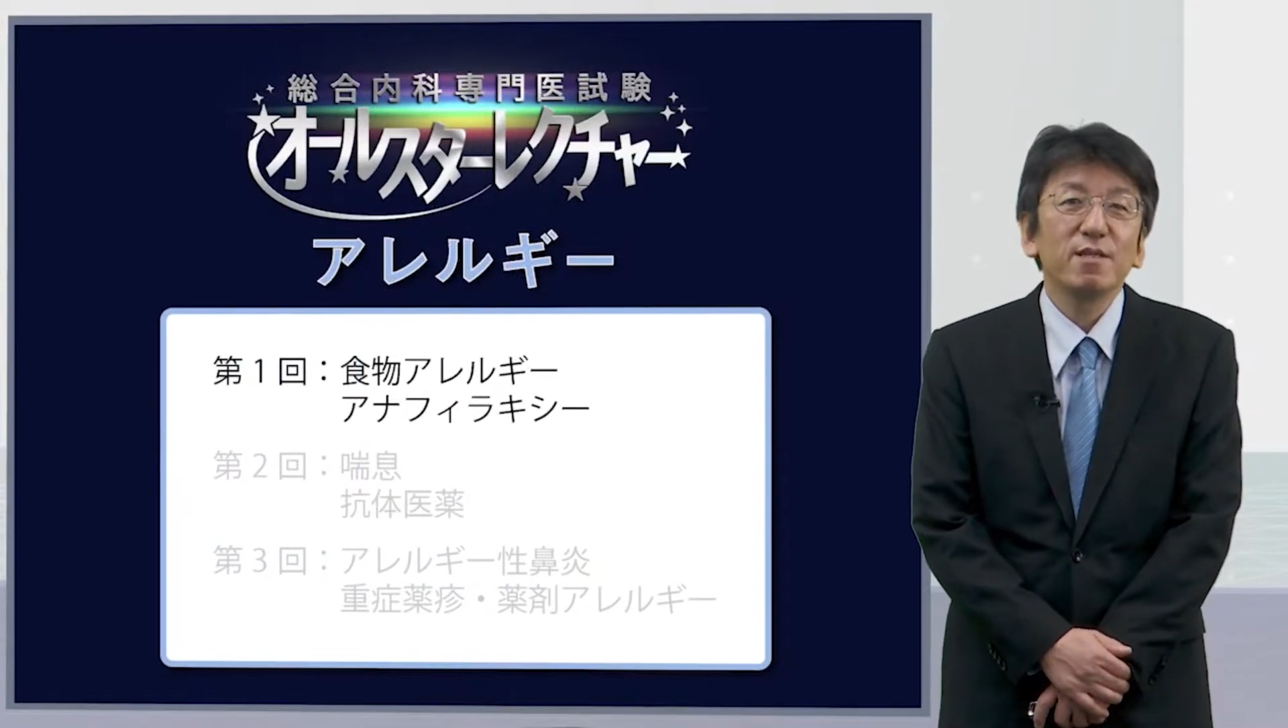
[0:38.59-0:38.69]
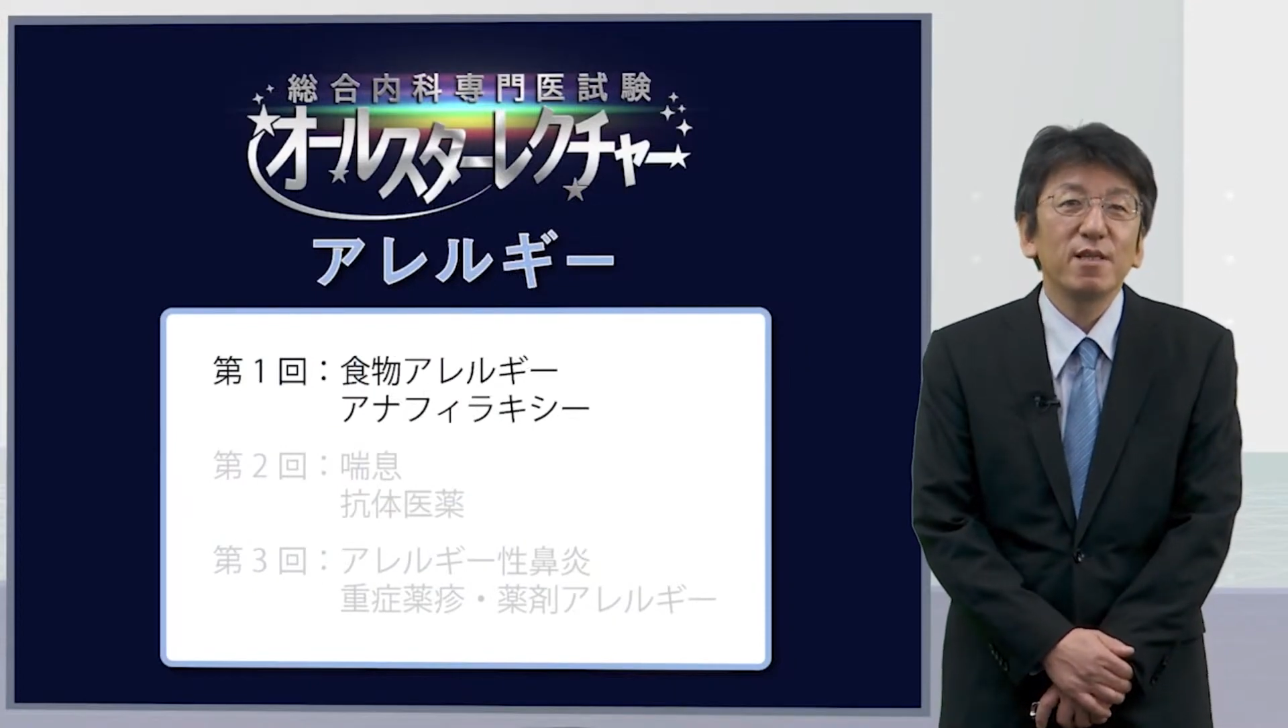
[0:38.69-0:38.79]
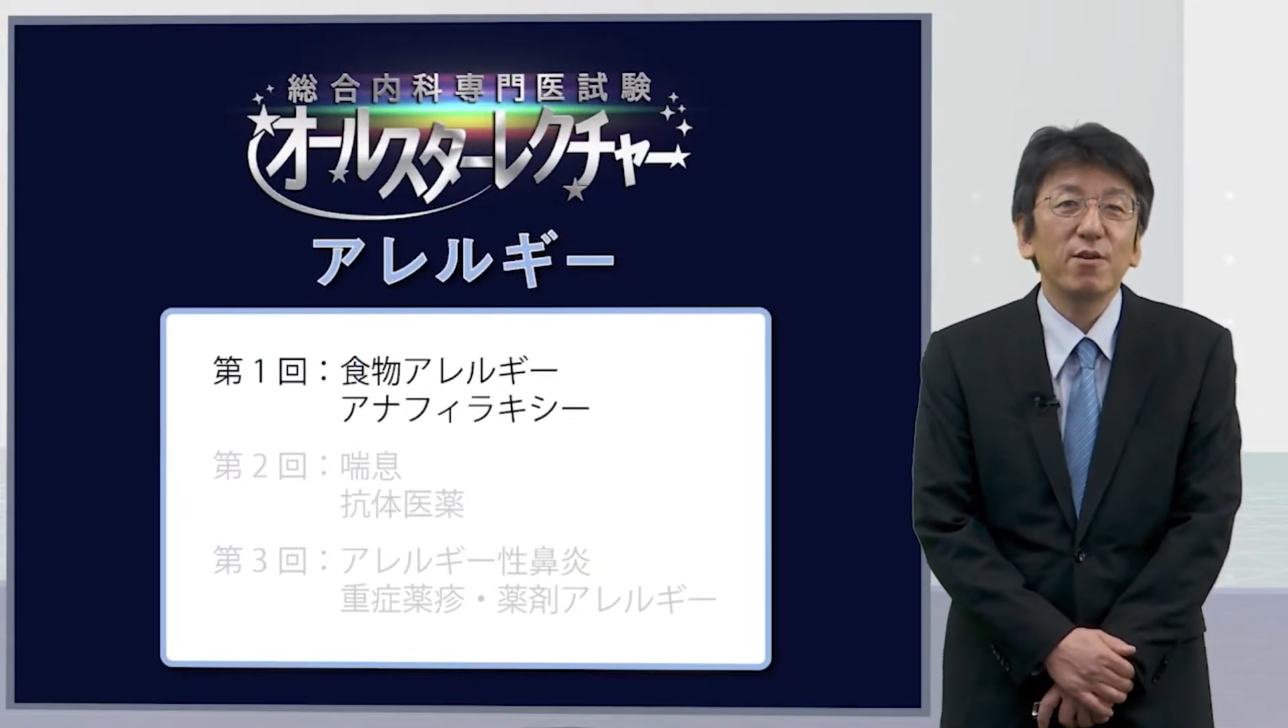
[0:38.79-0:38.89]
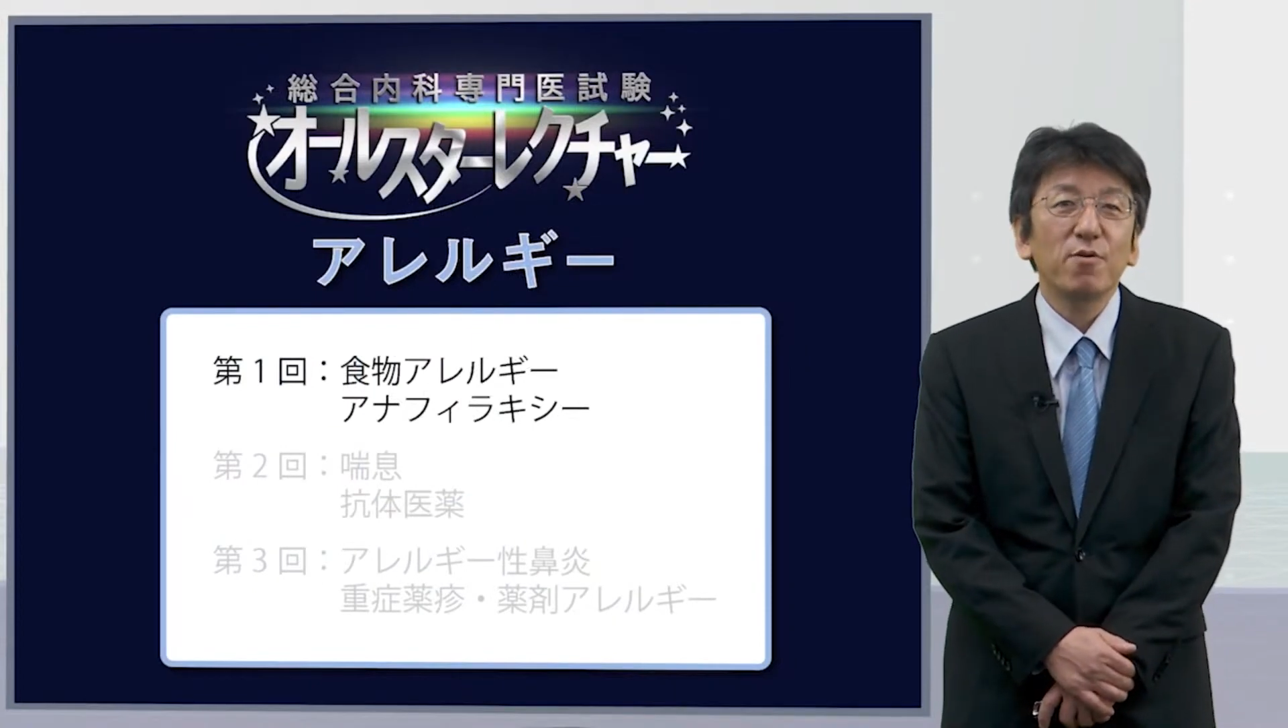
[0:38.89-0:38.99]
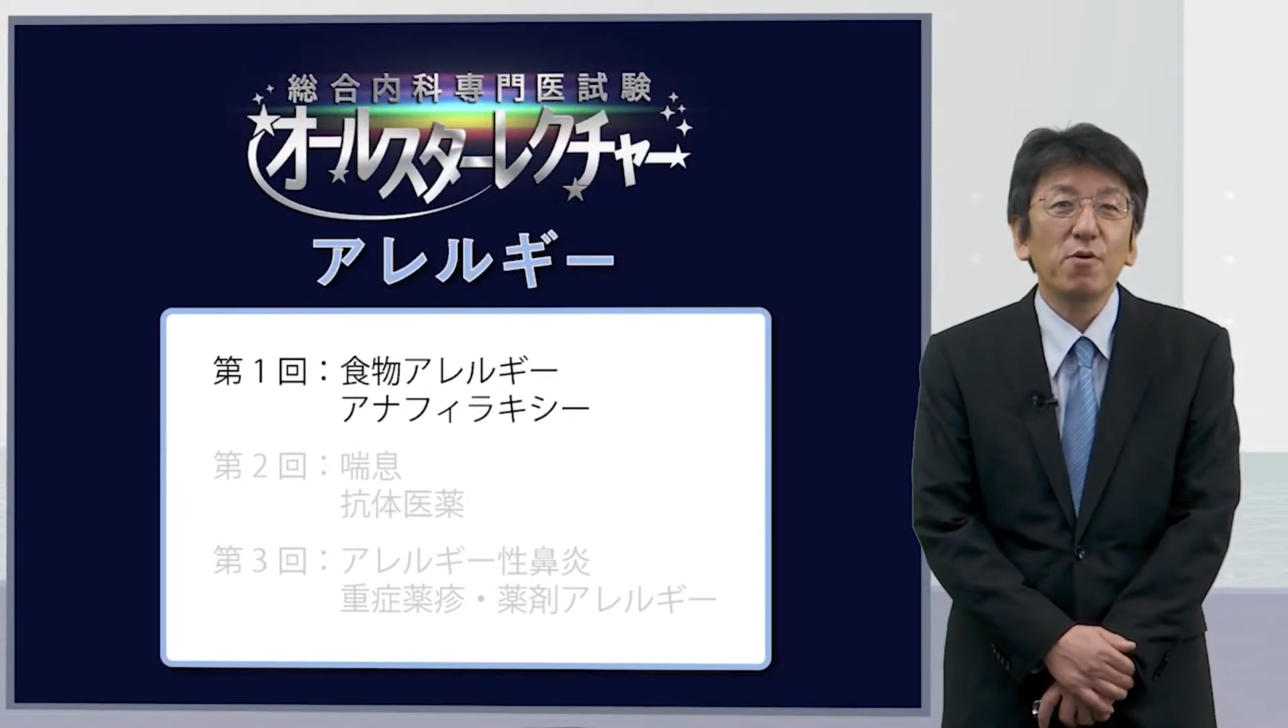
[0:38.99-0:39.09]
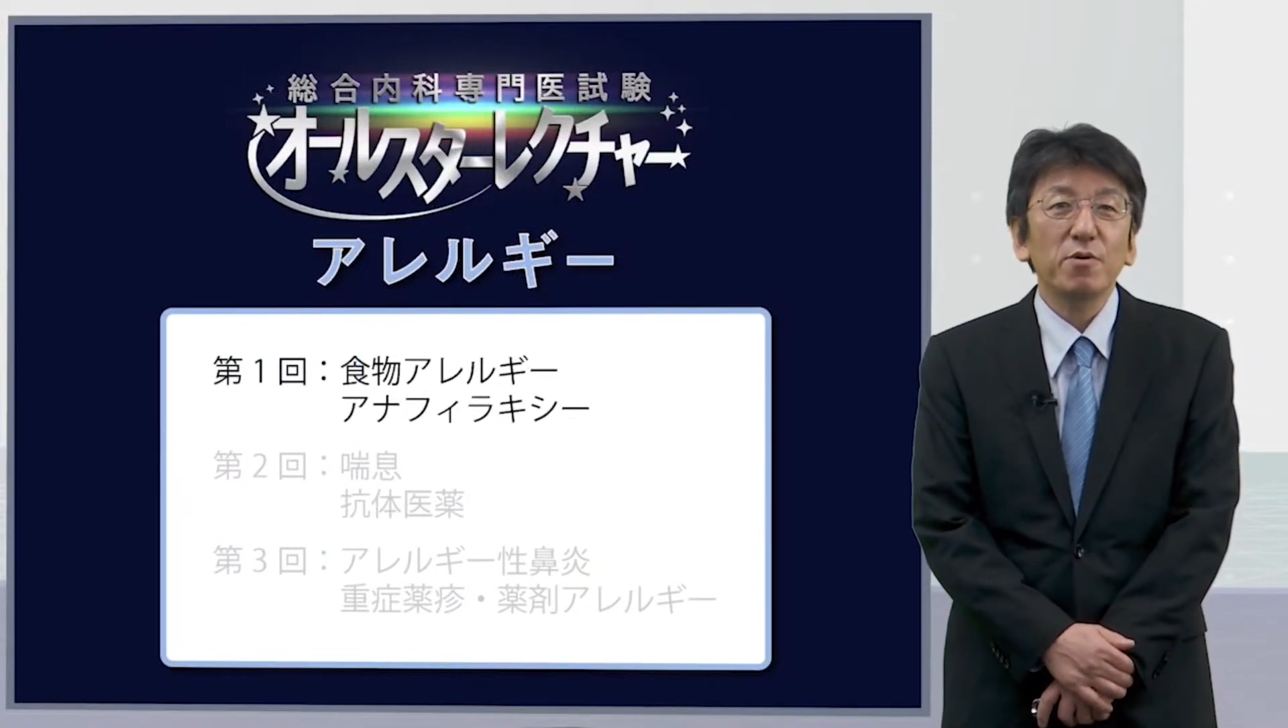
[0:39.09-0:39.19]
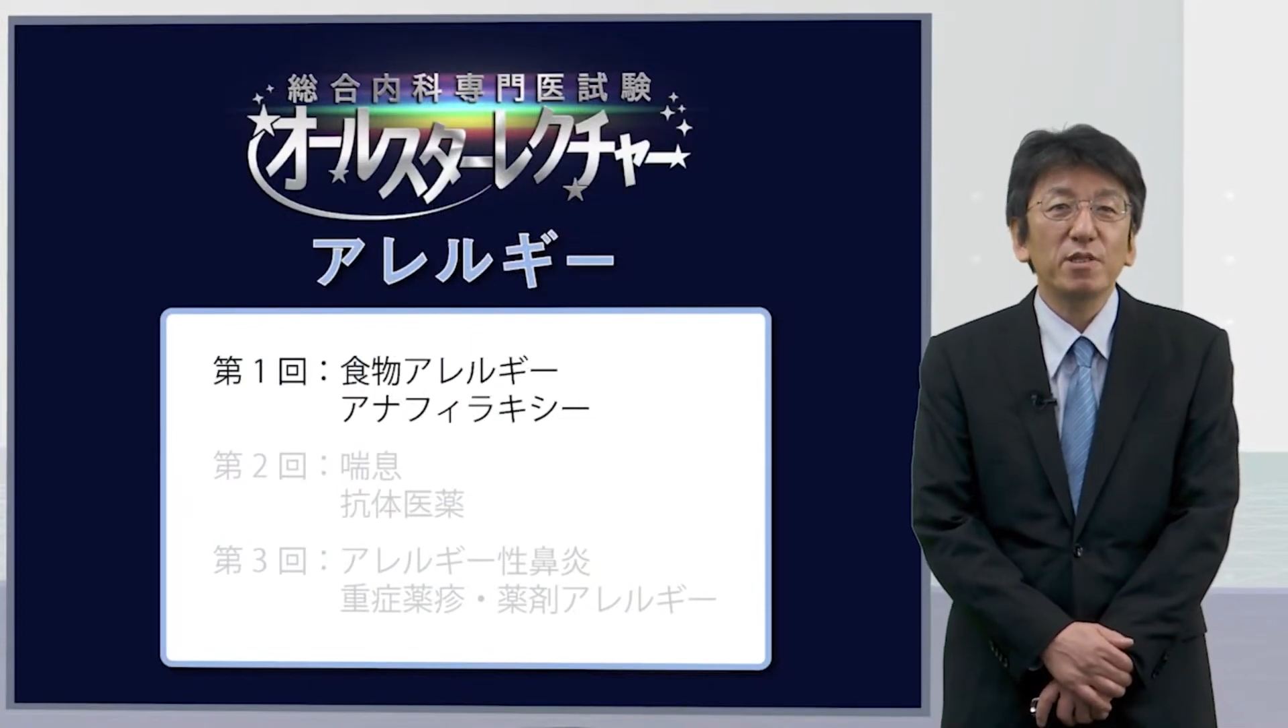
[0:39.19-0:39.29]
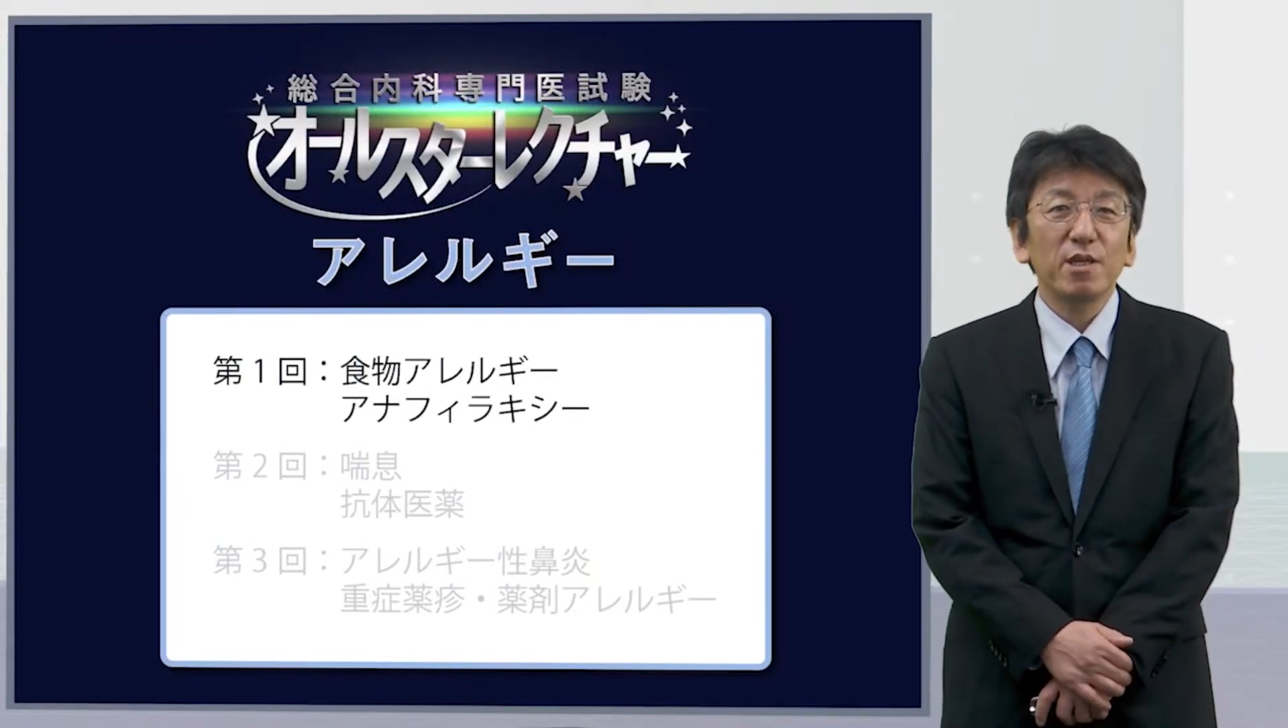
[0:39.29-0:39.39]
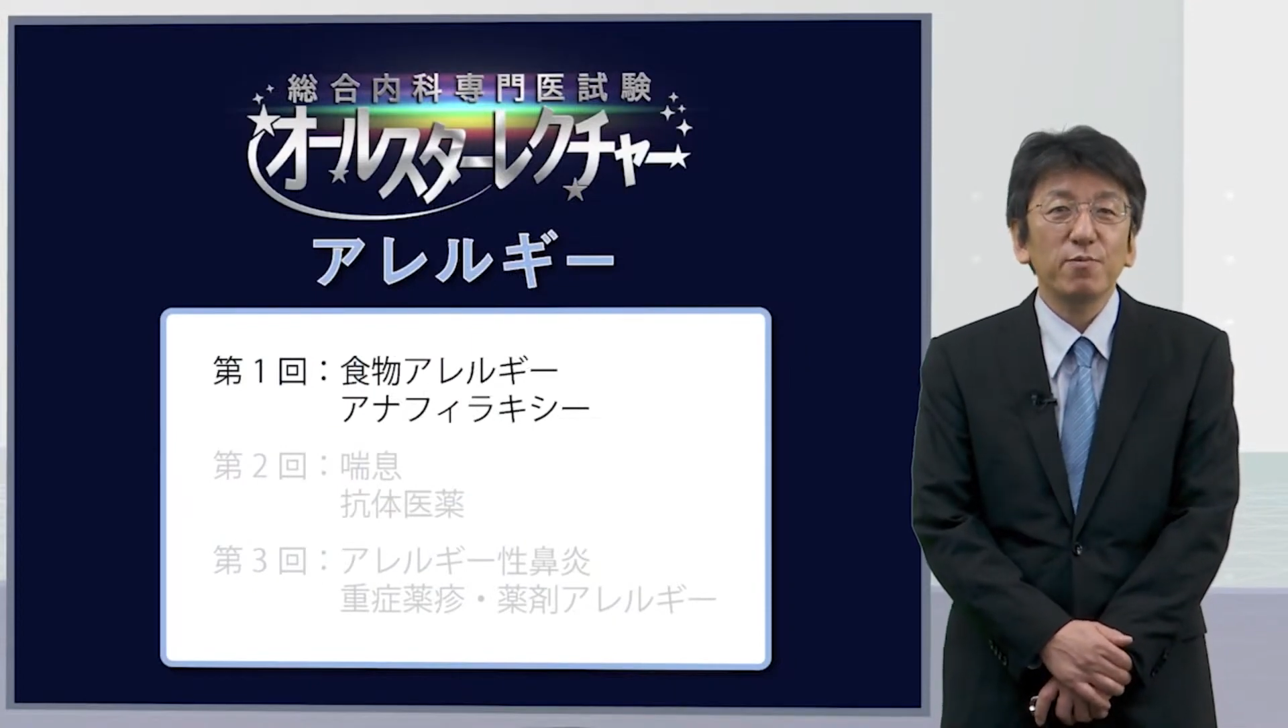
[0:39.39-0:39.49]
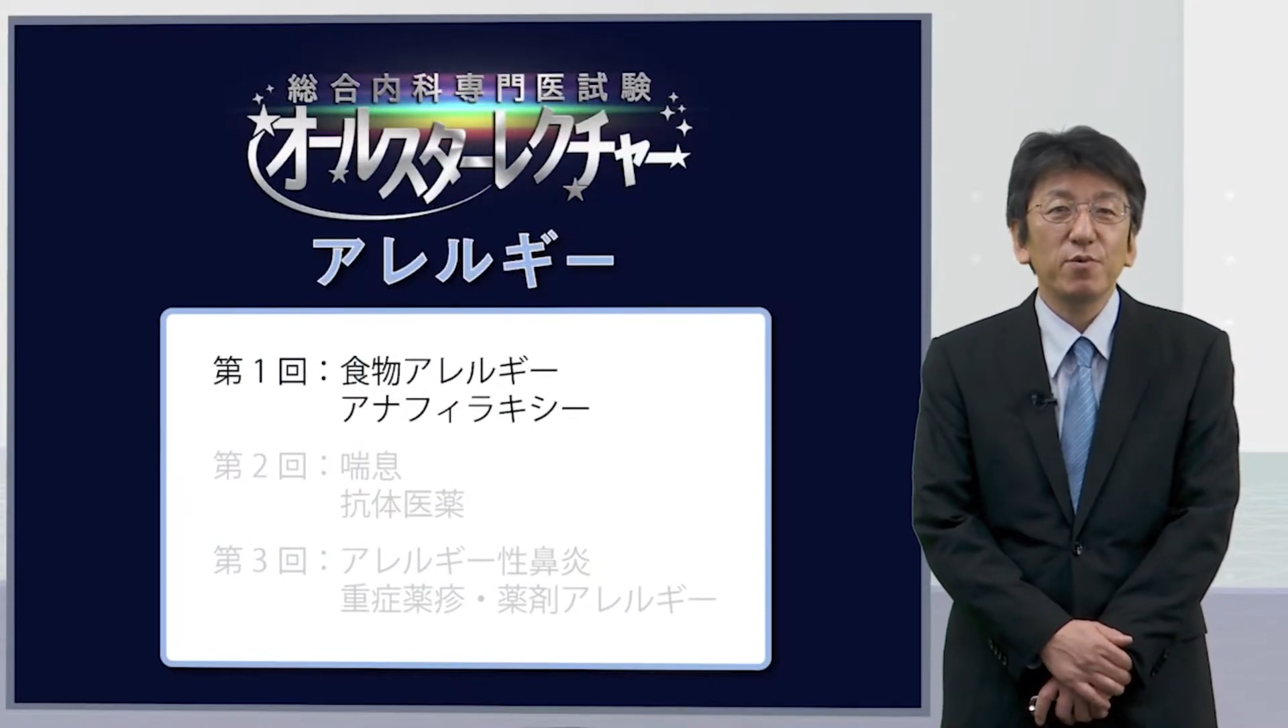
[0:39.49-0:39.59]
聖路国際